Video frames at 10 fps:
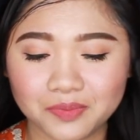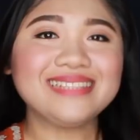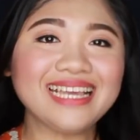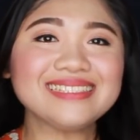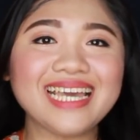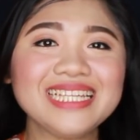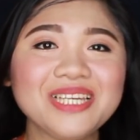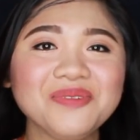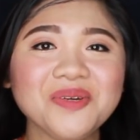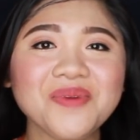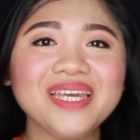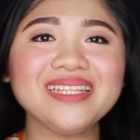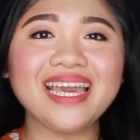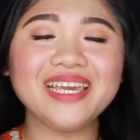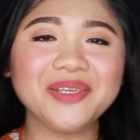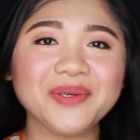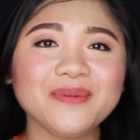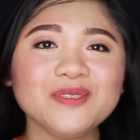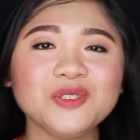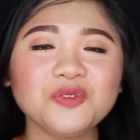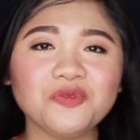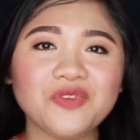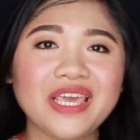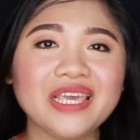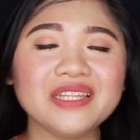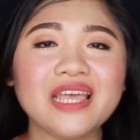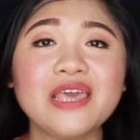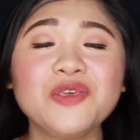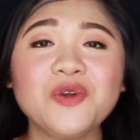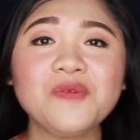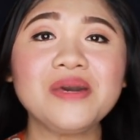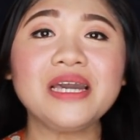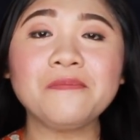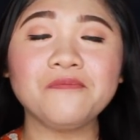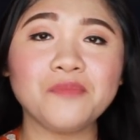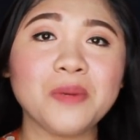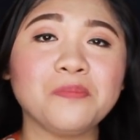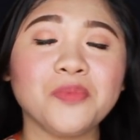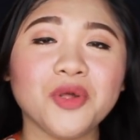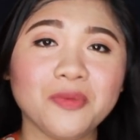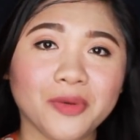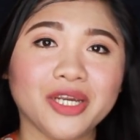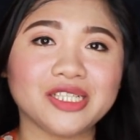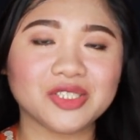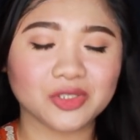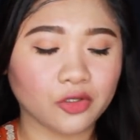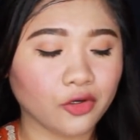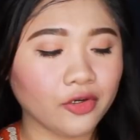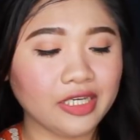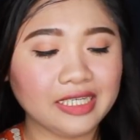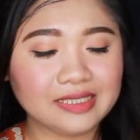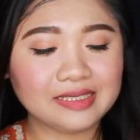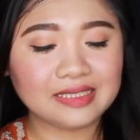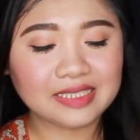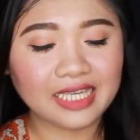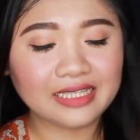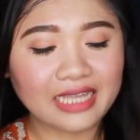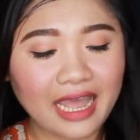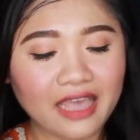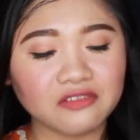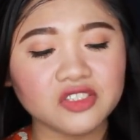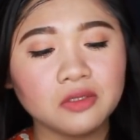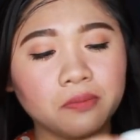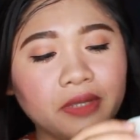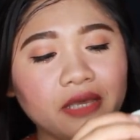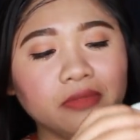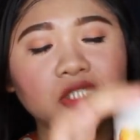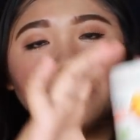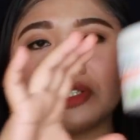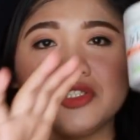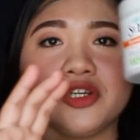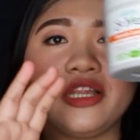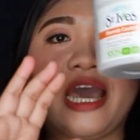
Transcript: Next item naman na I use to fade yung mga pimple marks ko is the St. Ives Blemish Control